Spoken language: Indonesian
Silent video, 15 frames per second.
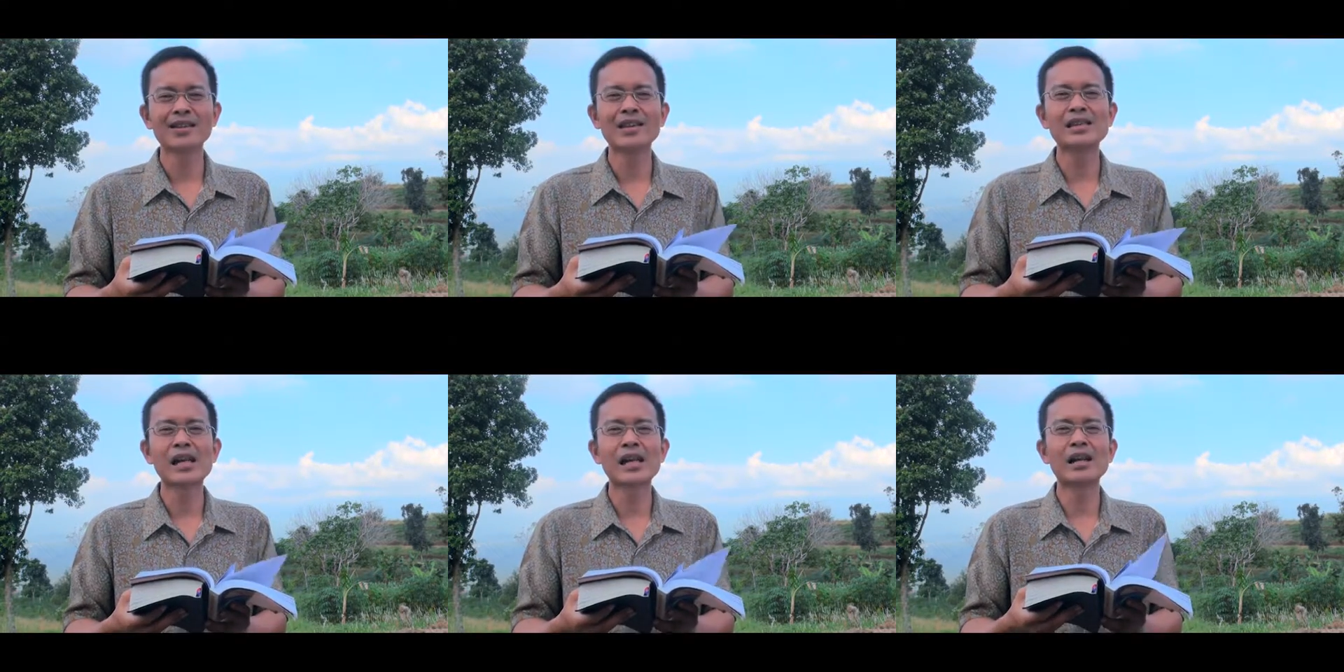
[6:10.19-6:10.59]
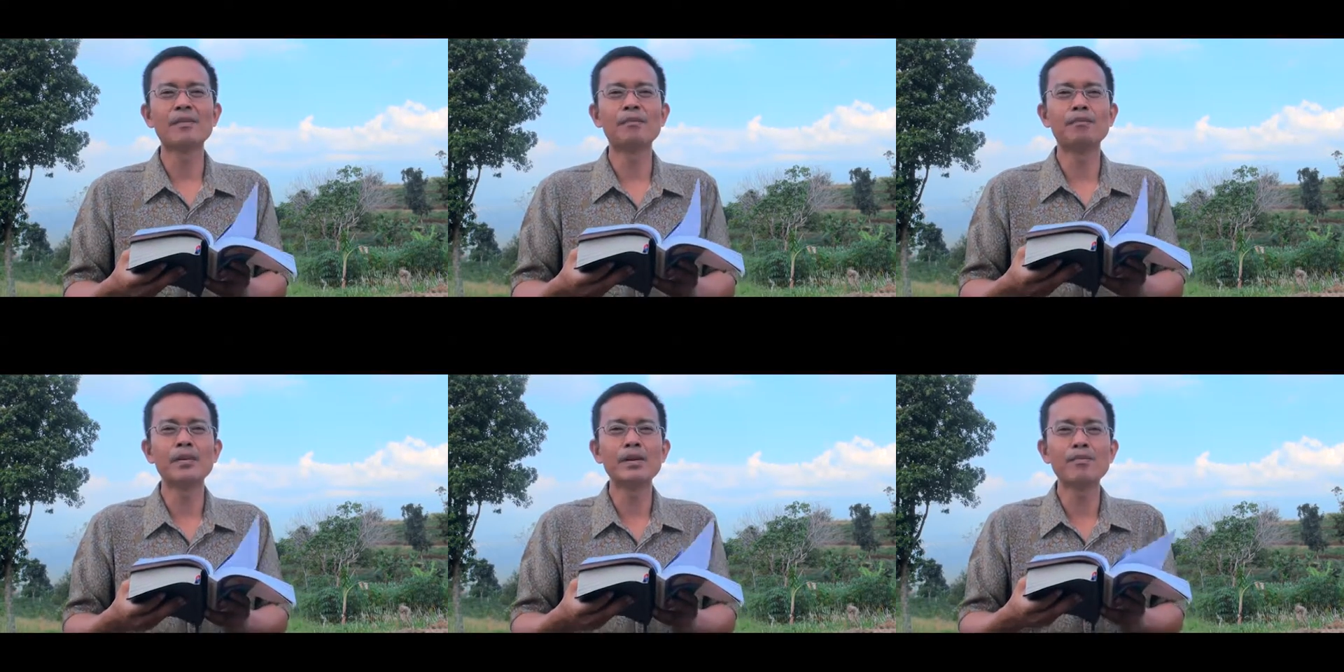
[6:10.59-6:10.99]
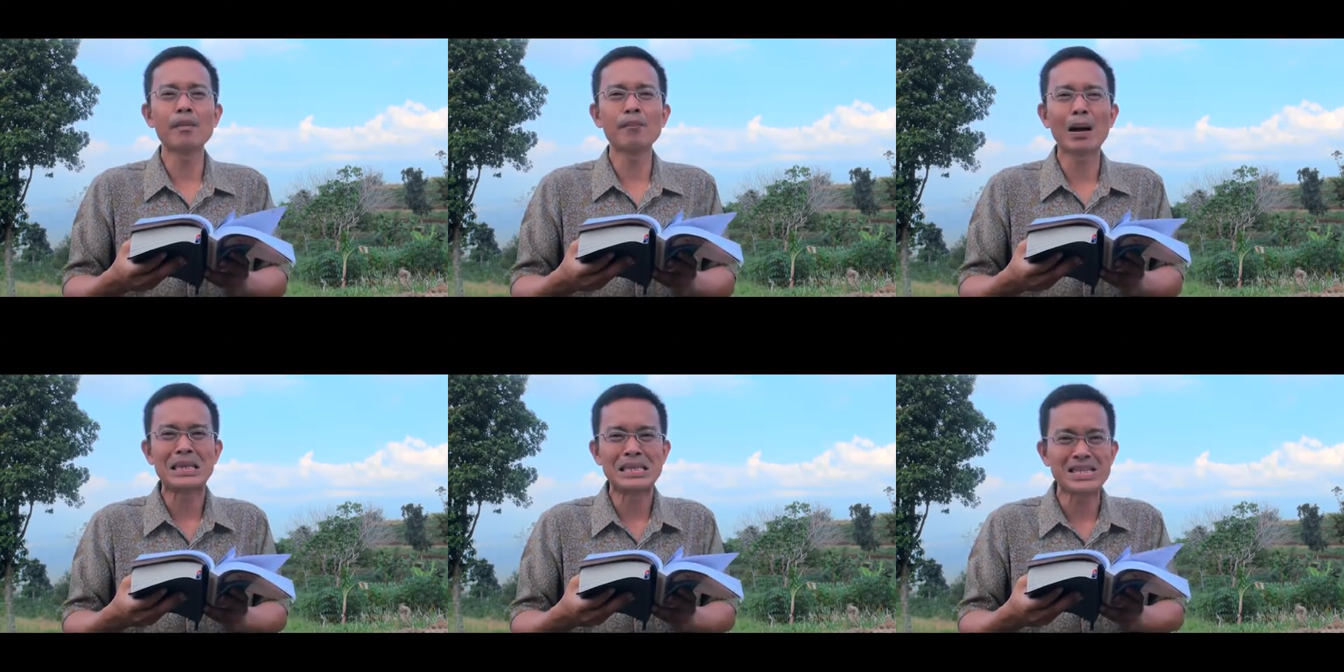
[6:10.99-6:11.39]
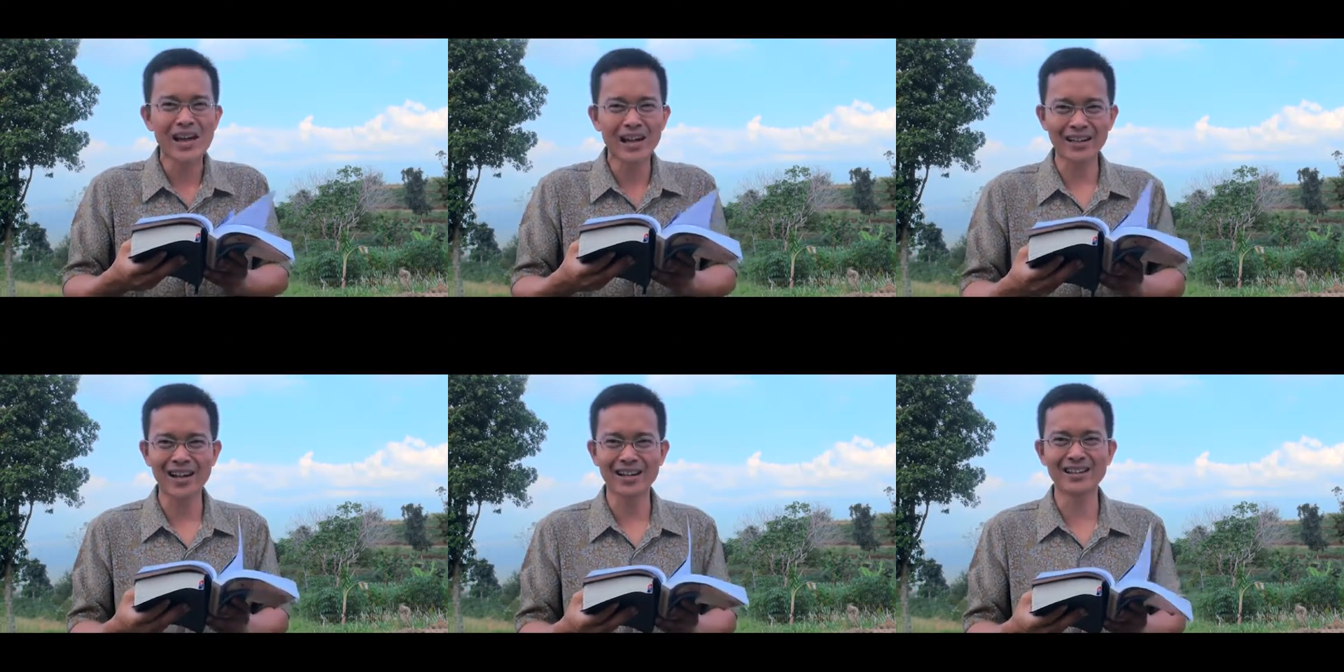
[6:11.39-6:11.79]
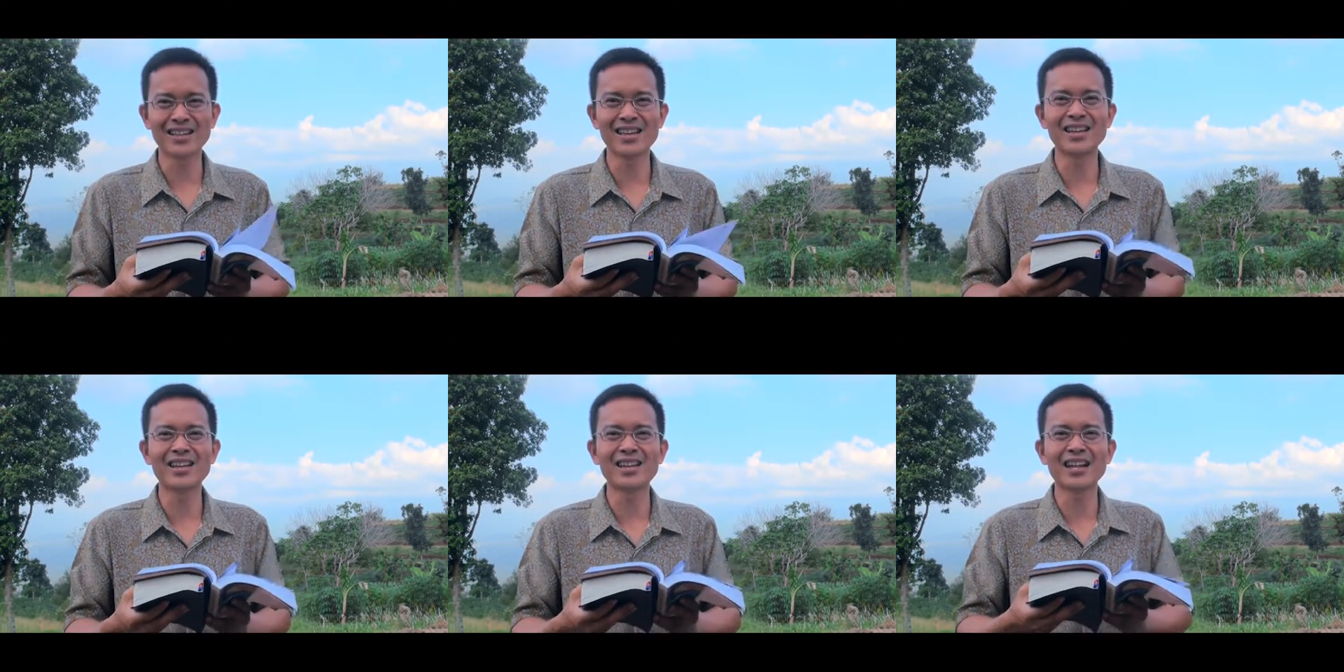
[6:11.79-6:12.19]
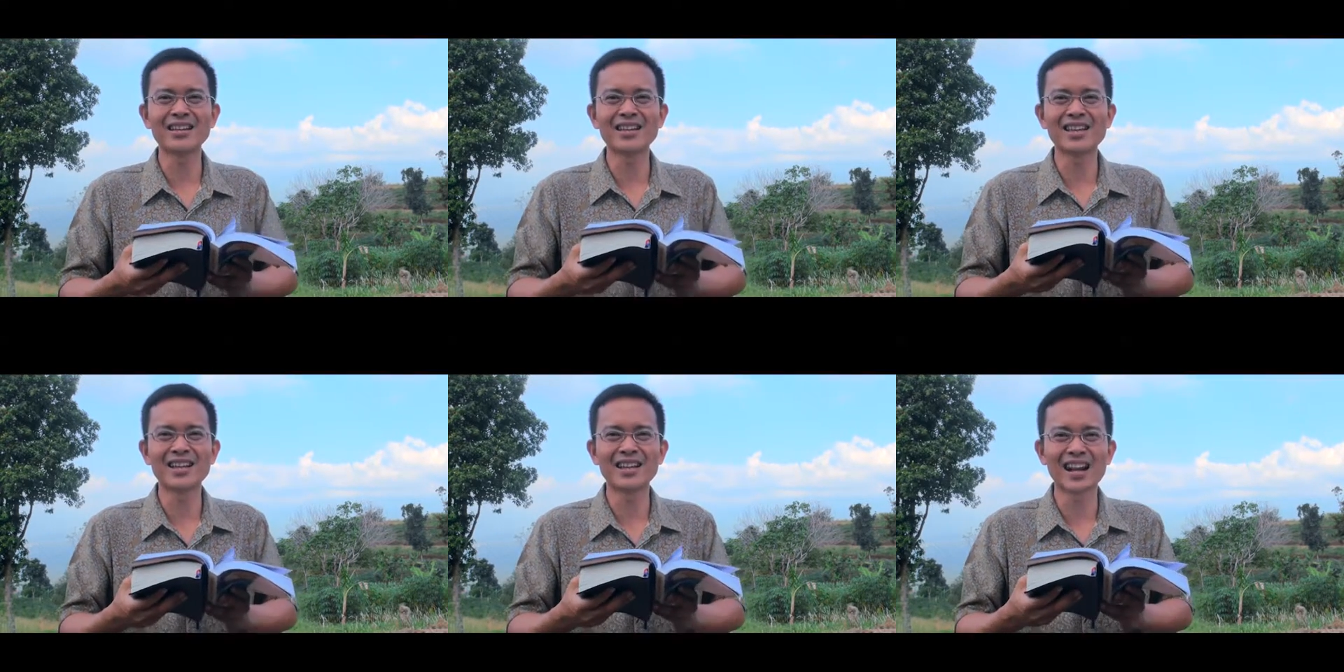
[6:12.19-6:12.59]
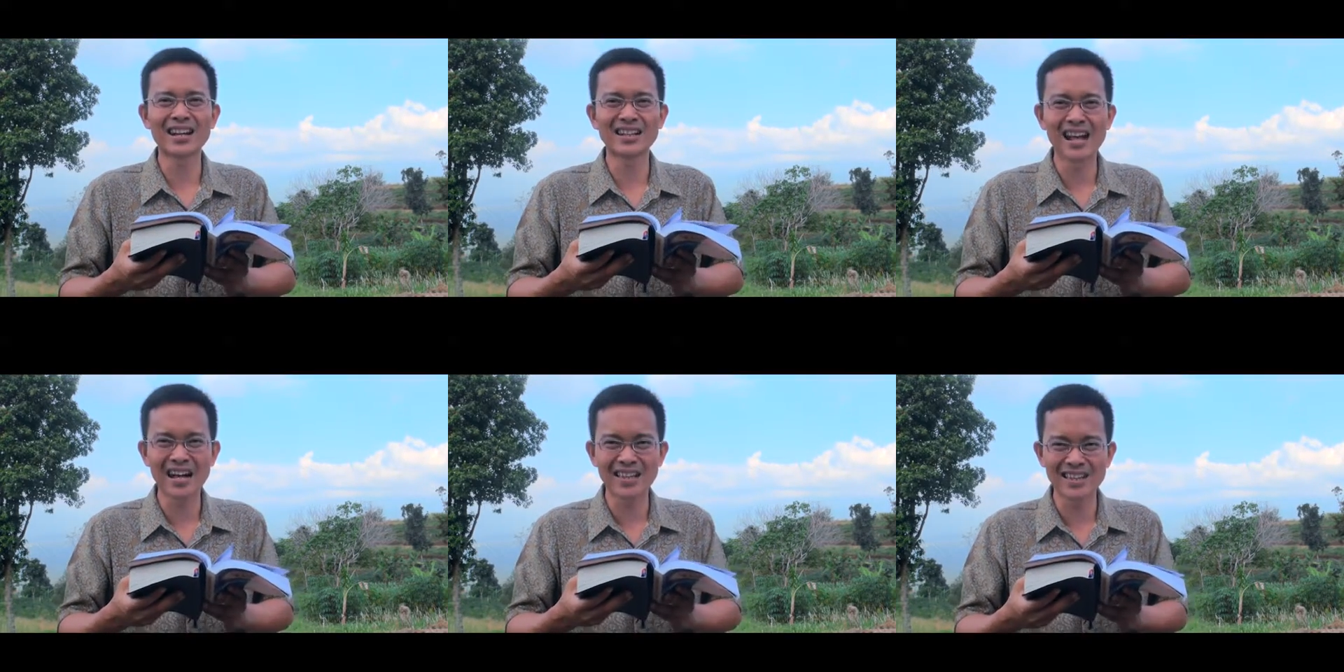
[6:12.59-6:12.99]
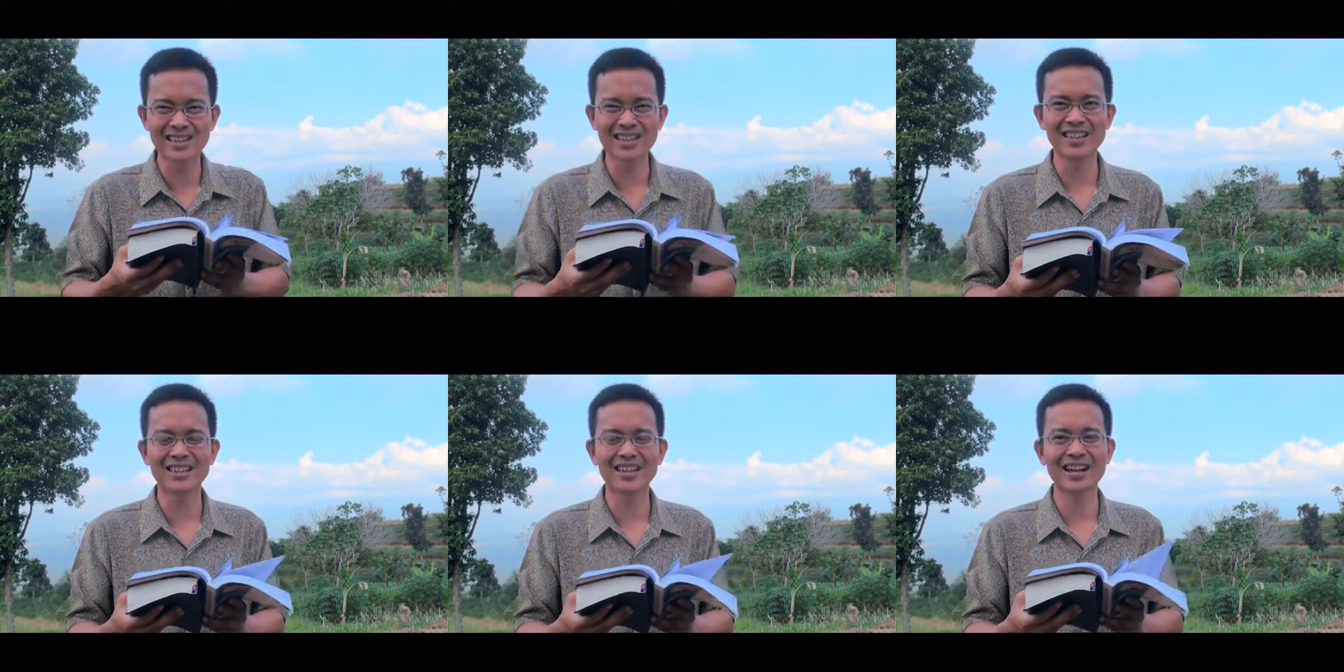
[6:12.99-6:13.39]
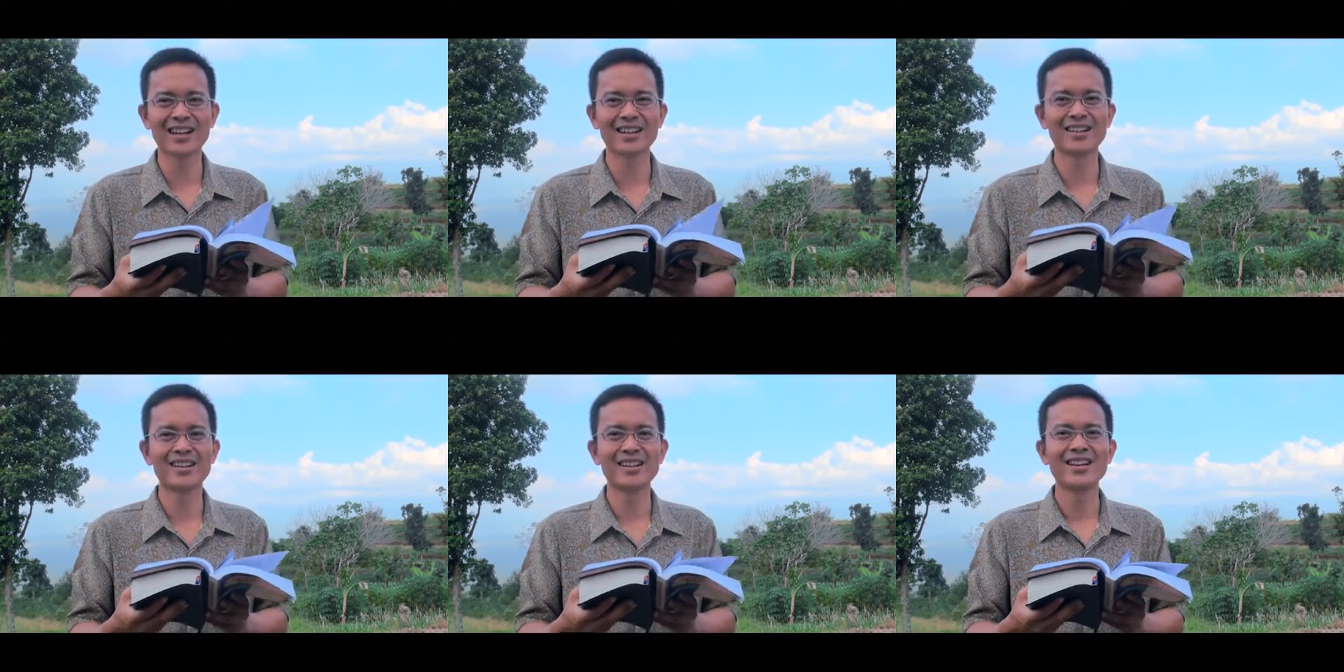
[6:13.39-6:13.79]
Kita lebih memanjakan keinginan-keinginan daging kita.